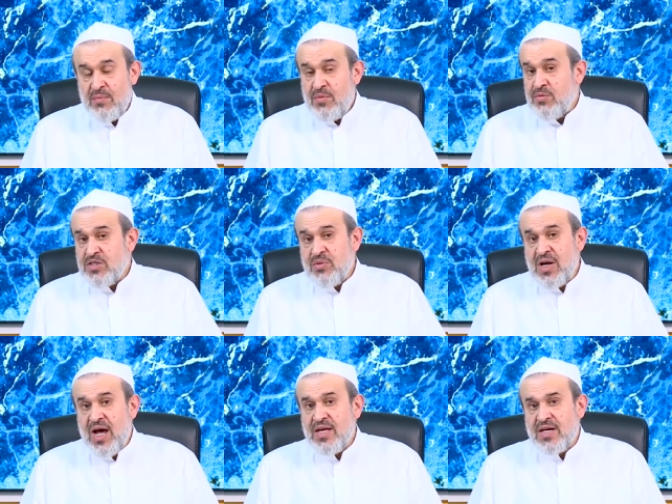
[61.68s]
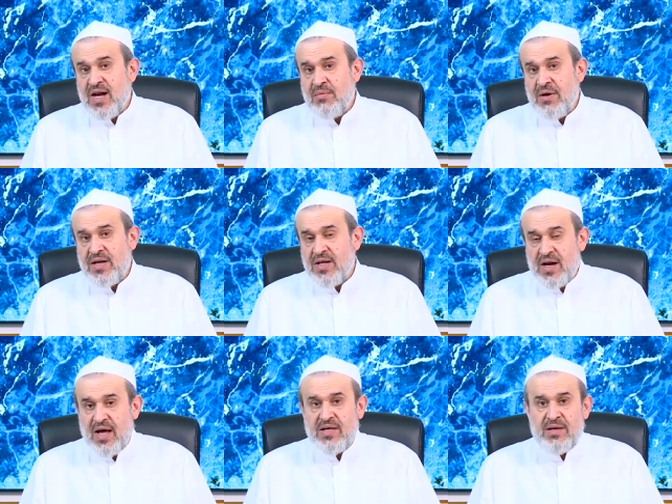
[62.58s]
ببسم الله الرحمن
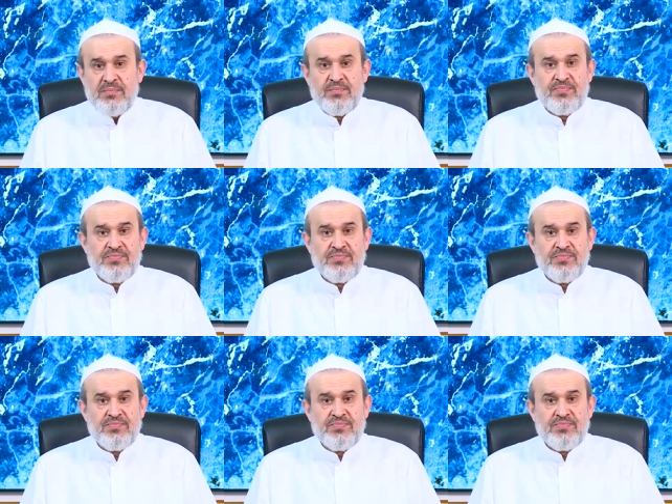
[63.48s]
الرحيم